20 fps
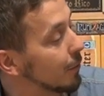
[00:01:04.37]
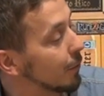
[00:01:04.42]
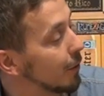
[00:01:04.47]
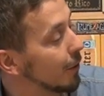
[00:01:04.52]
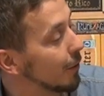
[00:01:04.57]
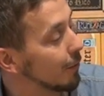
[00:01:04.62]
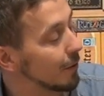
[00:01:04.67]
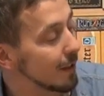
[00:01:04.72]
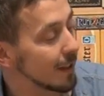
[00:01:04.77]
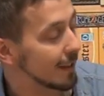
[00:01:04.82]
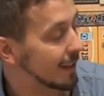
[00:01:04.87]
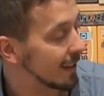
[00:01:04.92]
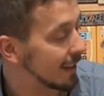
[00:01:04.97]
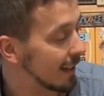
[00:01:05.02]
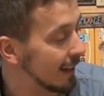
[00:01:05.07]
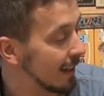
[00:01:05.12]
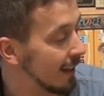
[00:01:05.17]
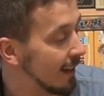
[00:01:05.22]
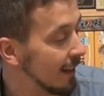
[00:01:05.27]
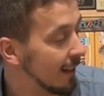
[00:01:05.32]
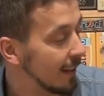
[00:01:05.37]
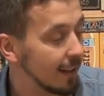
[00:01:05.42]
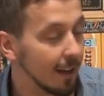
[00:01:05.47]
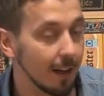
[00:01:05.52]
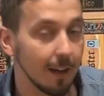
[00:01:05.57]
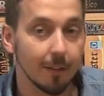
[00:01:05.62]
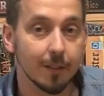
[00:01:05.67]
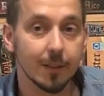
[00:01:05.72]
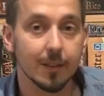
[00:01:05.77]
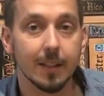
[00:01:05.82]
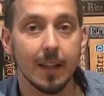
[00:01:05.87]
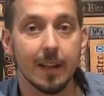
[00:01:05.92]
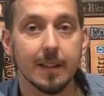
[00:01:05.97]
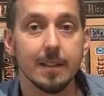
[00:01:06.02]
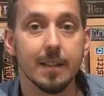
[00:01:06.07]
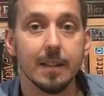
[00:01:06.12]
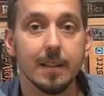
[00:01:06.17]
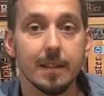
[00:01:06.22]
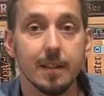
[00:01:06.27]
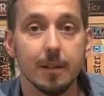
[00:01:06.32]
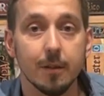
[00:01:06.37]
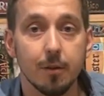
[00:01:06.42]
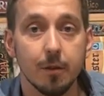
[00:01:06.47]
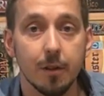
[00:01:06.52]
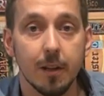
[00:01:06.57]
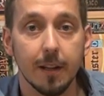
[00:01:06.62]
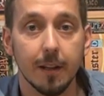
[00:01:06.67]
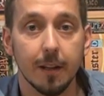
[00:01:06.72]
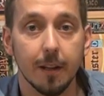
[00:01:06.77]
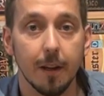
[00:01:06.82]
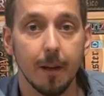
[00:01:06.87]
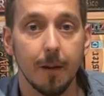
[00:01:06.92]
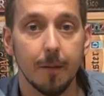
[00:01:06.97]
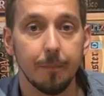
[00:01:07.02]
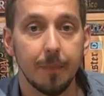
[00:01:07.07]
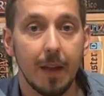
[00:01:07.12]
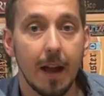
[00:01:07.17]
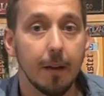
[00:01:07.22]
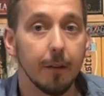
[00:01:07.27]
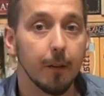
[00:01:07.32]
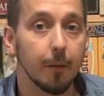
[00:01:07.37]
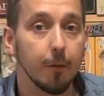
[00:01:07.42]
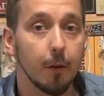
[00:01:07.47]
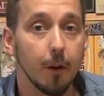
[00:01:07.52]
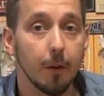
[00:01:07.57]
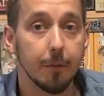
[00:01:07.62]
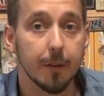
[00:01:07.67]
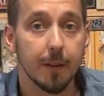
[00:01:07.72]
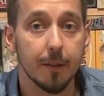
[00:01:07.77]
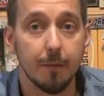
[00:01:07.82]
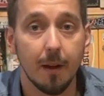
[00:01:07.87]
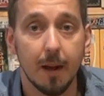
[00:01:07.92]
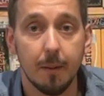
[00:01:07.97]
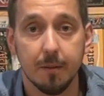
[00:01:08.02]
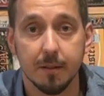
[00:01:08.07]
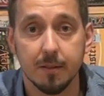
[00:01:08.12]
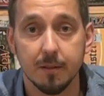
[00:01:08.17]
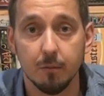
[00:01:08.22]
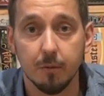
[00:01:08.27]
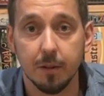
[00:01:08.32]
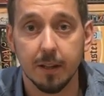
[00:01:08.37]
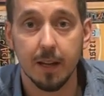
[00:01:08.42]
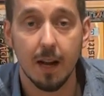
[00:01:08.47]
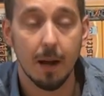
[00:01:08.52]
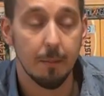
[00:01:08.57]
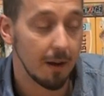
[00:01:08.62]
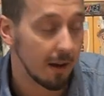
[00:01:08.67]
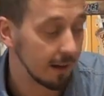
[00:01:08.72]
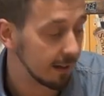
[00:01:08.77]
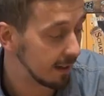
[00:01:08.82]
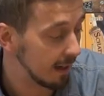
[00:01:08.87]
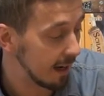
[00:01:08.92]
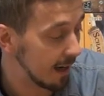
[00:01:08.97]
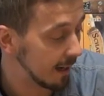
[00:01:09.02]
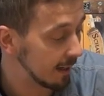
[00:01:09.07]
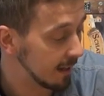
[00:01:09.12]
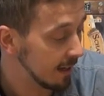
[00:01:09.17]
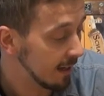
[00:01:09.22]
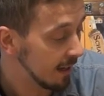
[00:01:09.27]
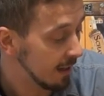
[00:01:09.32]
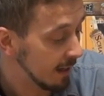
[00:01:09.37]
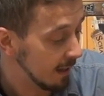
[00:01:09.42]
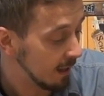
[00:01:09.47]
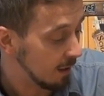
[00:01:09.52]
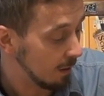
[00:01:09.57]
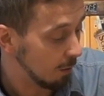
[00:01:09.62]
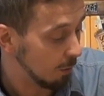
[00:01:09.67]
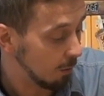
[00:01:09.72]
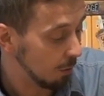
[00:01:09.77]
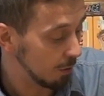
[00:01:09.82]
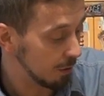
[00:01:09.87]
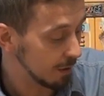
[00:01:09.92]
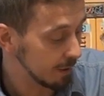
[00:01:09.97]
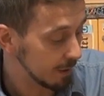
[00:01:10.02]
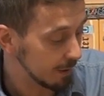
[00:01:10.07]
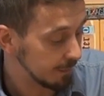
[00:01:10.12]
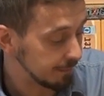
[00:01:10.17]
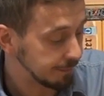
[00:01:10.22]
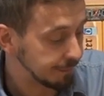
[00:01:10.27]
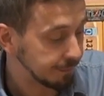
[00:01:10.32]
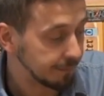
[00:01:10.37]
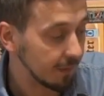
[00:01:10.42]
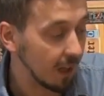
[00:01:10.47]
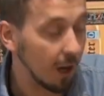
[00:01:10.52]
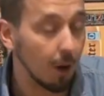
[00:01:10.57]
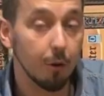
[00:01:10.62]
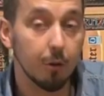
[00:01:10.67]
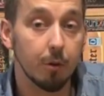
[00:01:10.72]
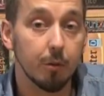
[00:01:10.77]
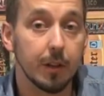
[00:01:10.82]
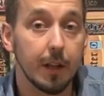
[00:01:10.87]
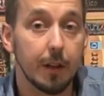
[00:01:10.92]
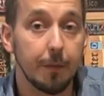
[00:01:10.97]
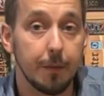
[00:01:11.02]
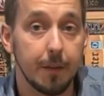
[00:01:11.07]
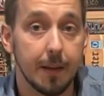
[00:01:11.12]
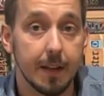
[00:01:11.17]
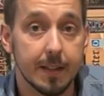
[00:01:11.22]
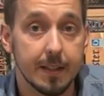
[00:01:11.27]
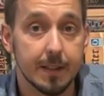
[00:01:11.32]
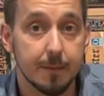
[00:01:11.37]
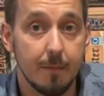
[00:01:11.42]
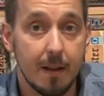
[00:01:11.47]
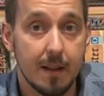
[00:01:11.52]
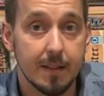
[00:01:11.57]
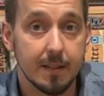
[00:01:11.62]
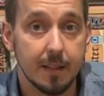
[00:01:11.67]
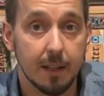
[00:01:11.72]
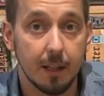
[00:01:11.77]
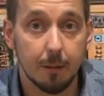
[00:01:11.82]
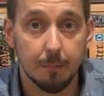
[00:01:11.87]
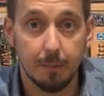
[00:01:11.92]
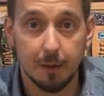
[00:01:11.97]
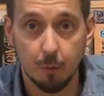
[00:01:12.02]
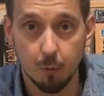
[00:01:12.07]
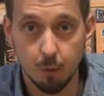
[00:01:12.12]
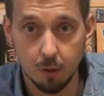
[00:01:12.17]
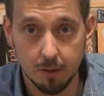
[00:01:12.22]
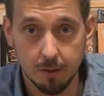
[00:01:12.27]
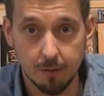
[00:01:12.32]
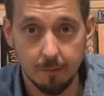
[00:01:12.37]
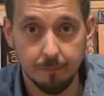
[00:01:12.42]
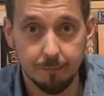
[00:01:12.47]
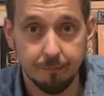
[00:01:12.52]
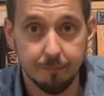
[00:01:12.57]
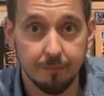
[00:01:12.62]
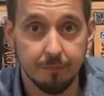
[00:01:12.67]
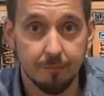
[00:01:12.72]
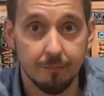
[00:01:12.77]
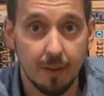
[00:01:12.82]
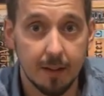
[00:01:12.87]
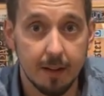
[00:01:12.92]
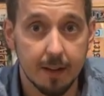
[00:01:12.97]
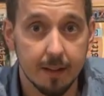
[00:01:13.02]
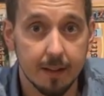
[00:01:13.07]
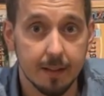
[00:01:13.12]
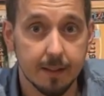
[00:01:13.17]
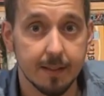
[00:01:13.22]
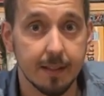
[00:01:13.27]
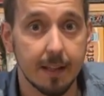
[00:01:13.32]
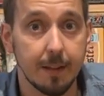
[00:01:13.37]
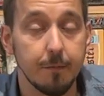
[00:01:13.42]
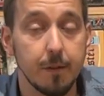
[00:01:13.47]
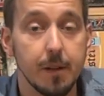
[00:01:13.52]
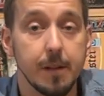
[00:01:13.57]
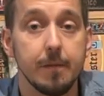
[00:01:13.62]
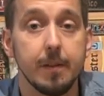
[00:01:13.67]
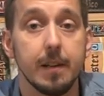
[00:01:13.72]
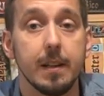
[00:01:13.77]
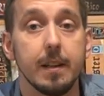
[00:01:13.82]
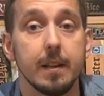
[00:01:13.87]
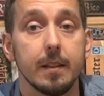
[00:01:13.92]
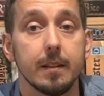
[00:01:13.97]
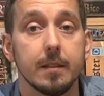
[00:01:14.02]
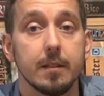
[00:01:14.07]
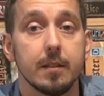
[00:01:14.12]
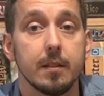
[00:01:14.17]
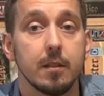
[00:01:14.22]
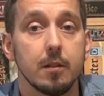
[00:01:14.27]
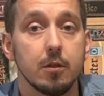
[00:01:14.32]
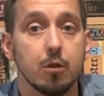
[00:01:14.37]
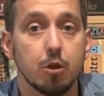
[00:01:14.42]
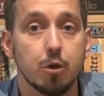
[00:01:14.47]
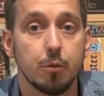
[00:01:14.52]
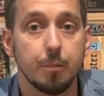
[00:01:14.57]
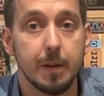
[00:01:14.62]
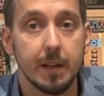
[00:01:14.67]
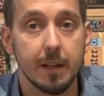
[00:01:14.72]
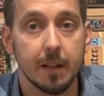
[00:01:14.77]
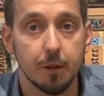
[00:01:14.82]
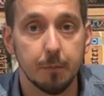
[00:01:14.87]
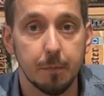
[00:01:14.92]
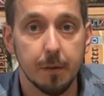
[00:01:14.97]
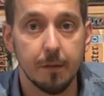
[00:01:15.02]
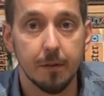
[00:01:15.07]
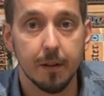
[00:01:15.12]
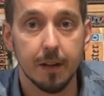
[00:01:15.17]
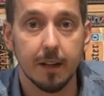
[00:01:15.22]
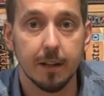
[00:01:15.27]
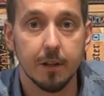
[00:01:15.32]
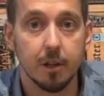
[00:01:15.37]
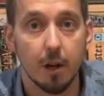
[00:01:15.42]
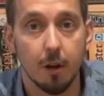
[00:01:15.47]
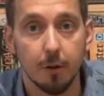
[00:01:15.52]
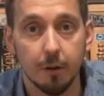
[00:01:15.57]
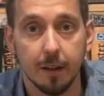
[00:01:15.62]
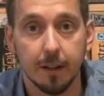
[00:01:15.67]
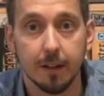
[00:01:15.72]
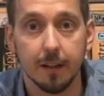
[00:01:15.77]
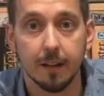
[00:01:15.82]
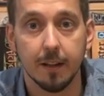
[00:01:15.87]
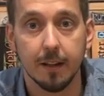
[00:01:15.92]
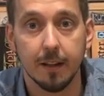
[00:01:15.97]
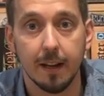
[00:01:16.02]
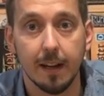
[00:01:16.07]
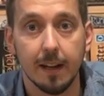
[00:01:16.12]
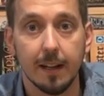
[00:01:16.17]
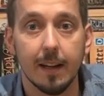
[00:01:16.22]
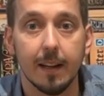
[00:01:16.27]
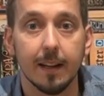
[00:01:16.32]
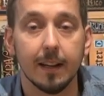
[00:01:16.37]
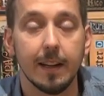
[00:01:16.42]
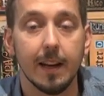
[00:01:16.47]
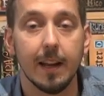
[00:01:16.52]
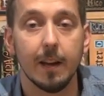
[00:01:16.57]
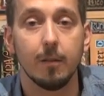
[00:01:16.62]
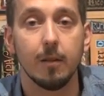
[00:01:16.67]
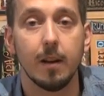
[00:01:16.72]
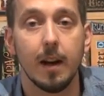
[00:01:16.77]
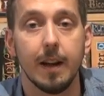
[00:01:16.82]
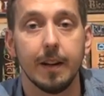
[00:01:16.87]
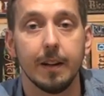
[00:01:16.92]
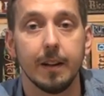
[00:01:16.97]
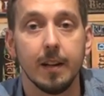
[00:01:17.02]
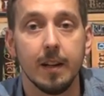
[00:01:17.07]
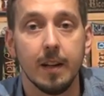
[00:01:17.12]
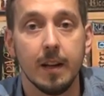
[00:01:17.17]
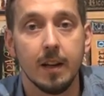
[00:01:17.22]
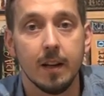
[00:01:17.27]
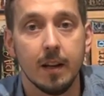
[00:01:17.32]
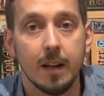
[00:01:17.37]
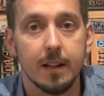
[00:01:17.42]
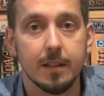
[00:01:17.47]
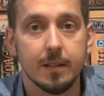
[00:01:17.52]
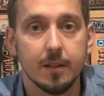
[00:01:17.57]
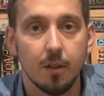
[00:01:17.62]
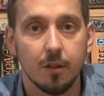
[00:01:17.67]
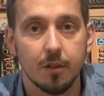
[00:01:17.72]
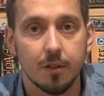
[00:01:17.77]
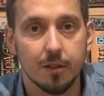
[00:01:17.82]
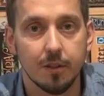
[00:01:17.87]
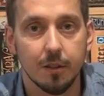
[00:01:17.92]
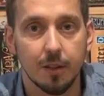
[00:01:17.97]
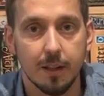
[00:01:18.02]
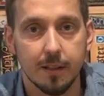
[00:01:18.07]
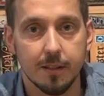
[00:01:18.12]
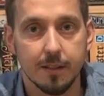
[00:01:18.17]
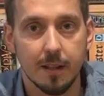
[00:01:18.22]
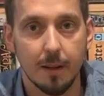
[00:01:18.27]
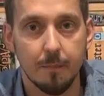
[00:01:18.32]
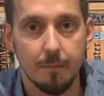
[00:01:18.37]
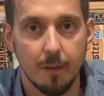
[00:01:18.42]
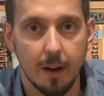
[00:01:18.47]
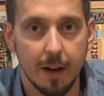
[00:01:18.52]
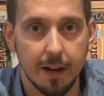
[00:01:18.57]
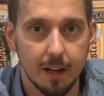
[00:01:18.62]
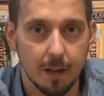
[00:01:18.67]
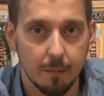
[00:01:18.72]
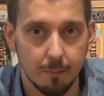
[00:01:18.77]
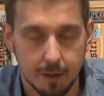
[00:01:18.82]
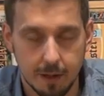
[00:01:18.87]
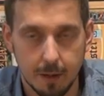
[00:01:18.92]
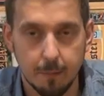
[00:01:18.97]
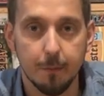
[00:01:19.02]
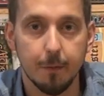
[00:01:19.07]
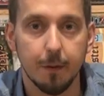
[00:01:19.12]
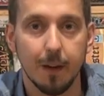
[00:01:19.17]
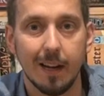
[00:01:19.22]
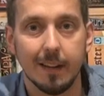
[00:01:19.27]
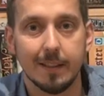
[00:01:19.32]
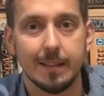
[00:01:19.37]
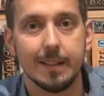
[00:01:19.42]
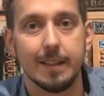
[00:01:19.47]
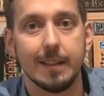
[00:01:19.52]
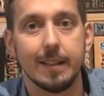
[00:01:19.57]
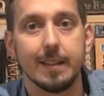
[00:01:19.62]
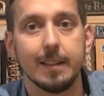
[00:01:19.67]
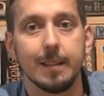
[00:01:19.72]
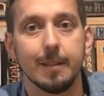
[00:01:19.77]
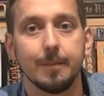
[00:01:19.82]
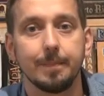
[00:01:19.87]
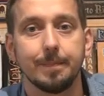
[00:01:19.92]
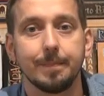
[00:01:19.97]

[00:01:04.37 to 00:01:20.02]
Schöner Untertitel. Ja, das Ganze ist natürlich äh, nach wie vor für zwei Personen ab acht Jahren und dauert ungefähr 20 Minuten. Wenn ihr sehen wollt, wie das Spiel gespielt wird, dann schaut euch die Regelerklärung an. Ansonsten geht es dann weiter mit dem Fazit.